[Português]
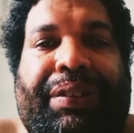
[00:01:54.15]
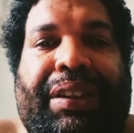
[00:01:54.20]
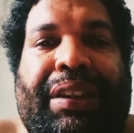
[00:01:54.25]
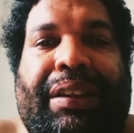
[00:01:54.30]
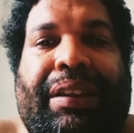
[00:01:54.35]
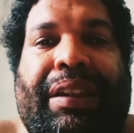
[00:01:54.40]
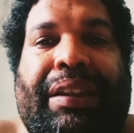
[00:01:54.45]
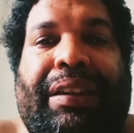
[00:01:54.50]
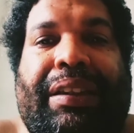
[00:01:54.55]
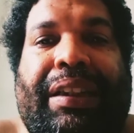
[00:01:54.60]
Você
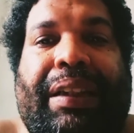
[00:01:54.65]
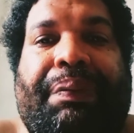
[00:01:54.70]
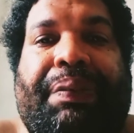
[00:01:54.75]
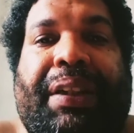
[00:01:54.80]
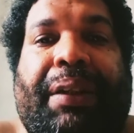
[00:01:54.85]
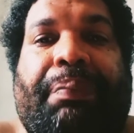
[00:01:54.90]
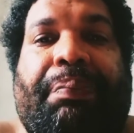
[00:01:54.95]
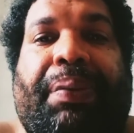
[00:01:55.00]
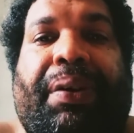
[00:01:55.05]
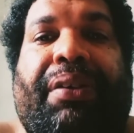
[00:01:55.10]
tem tá sempre
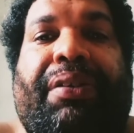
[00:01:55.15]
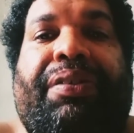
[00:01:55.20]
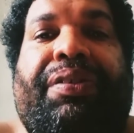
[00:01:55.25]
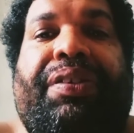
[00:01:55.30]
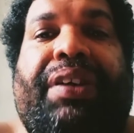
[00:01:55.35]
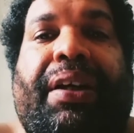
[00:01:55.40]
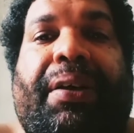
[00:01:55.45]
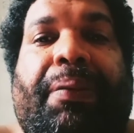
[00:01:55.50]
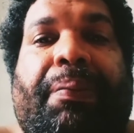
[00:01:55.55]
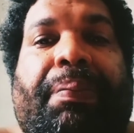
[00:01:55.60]
que
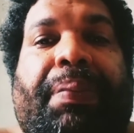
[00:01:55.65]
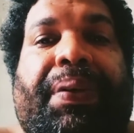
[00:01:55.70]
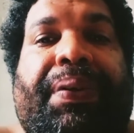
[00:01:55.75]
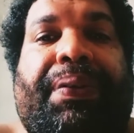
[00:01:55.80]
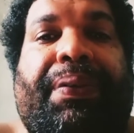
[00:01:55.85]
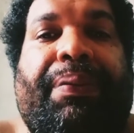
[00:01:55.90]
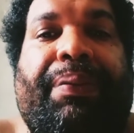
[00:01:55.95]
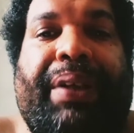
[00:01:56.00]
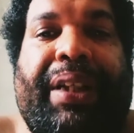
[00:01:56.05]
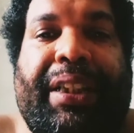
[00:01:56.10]
provar um
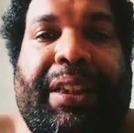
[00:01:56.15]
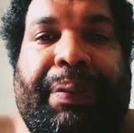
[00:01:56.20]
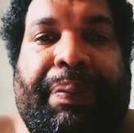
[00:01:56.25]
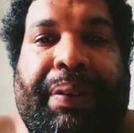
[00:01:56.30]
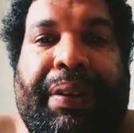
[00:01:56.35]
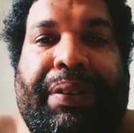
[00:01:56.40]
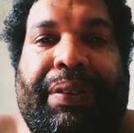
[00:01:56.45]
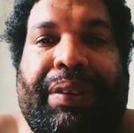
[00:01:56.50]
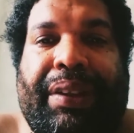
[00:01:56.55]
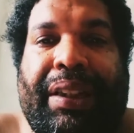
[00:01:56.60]
pouco mais
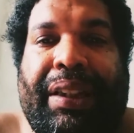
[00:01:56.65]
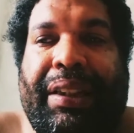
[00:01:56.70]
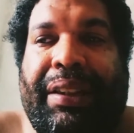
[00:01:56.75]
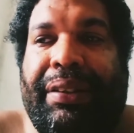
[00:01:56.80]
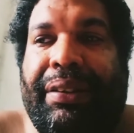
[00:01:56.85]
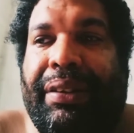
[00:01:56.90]
para alguém